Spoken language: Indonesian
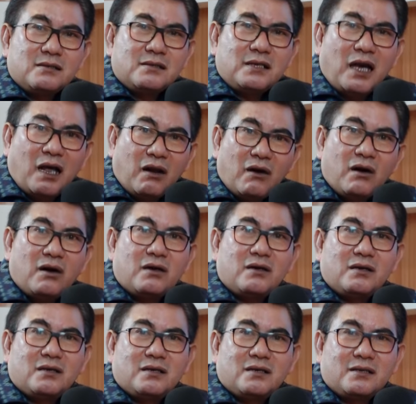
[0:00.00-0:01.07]
dialog
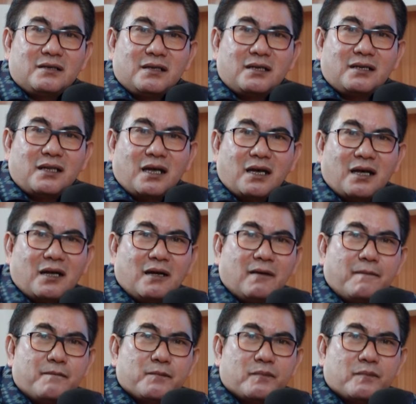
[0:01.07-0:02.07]
tentang